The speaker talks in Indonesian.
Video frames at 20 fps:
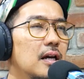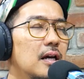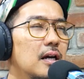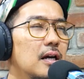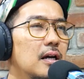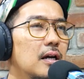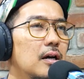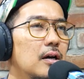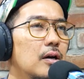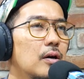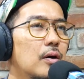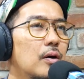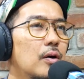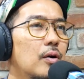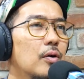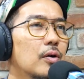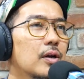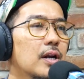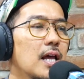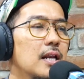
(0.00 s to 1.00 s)
uh,
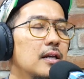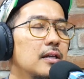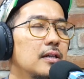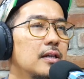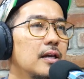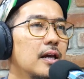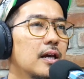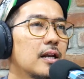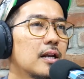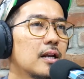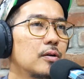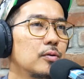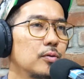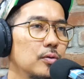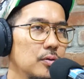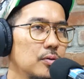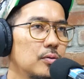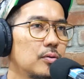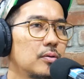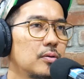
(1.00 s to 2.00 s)
koran di era
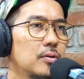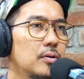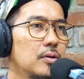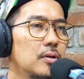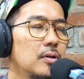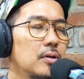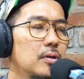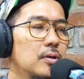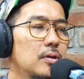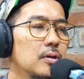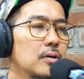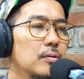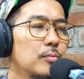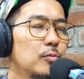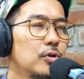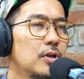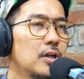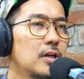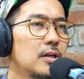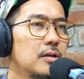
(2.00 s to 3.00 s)
dulu hmm.
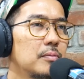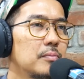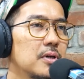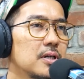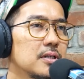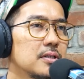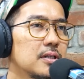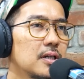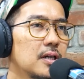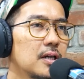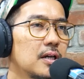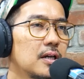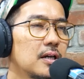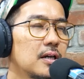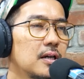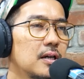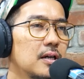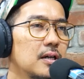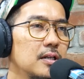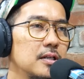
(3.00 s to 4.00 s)
kemudian di
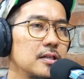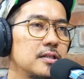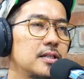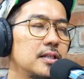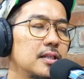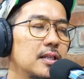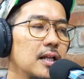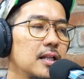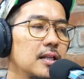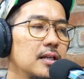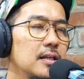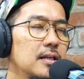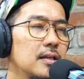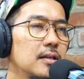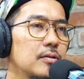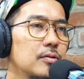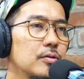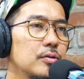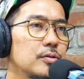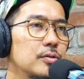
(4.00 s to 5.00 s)
masa digital ini
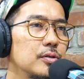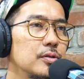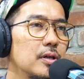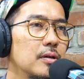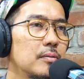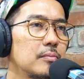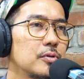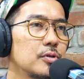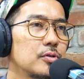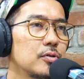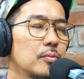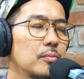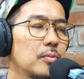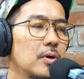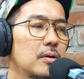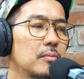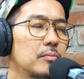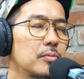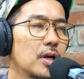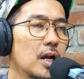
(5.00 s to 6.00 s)
terus dia
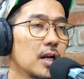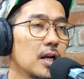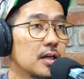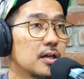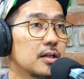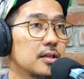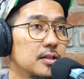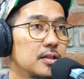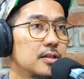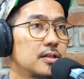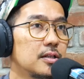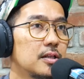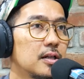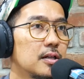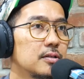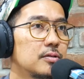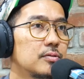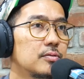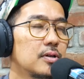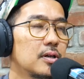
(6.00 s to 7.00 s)
mencoba beralih ke digital
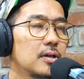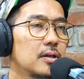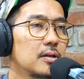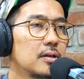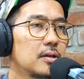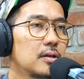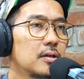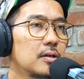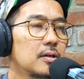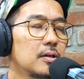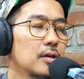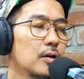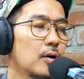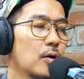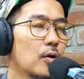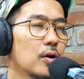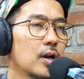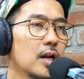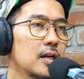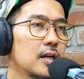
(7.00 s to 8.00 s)
juga
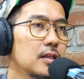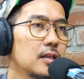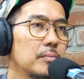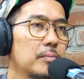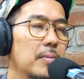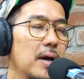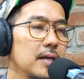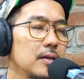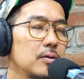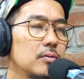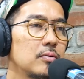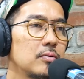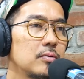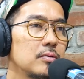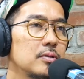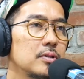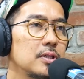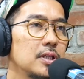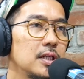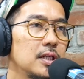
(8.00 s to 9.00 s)
koran atau payu
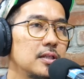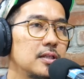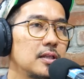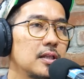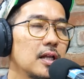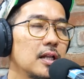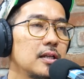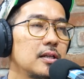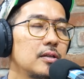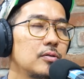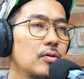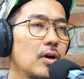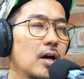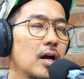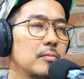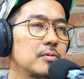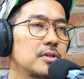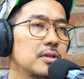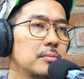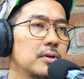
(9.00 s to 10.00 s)
si digital ini juga
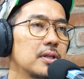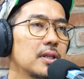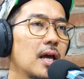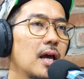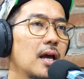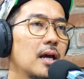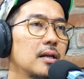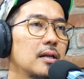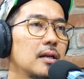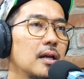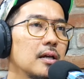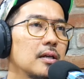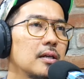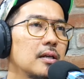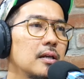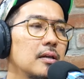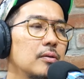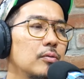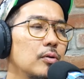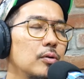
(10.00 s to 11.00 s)
nggak bisa bertahan
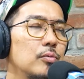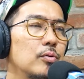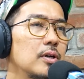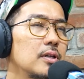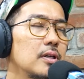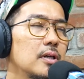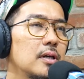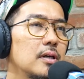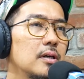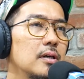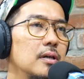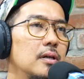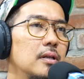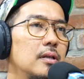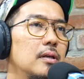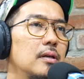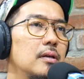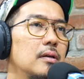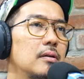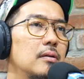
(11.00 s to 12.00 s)
akhirnya dua-duanya
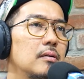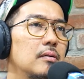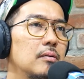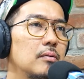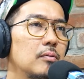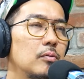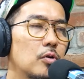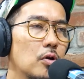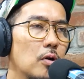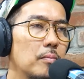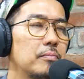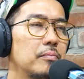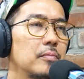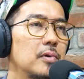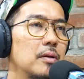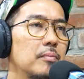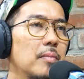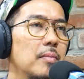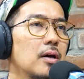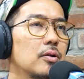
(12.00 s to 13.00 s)
ini drop
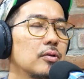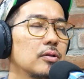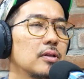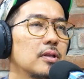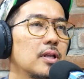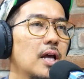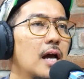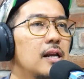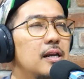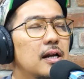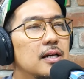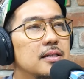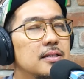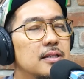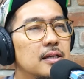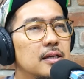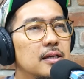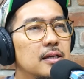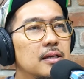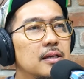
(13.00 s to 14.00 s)
dan bangkrut ada nggak
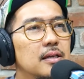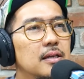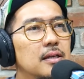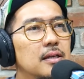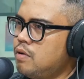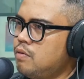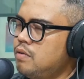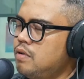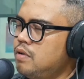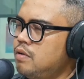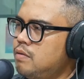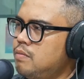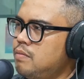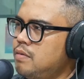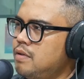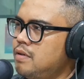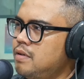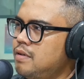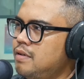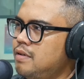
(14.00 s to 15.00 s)
sih? Oh tahu itu
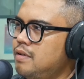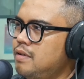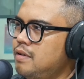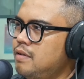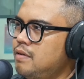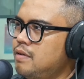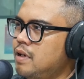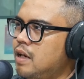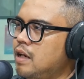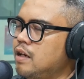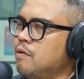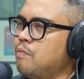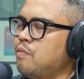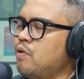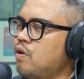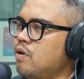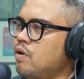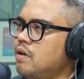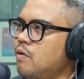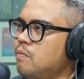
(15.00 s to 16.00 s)
Gak tahu
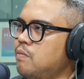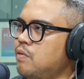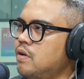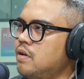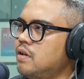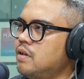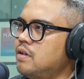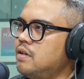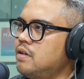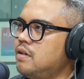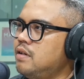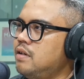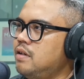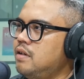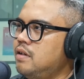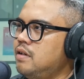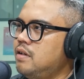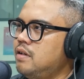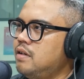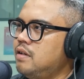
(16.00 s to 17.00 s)
atau nggak mau
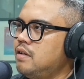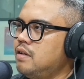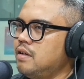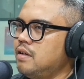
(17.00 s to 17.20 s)
disampaikan, nggak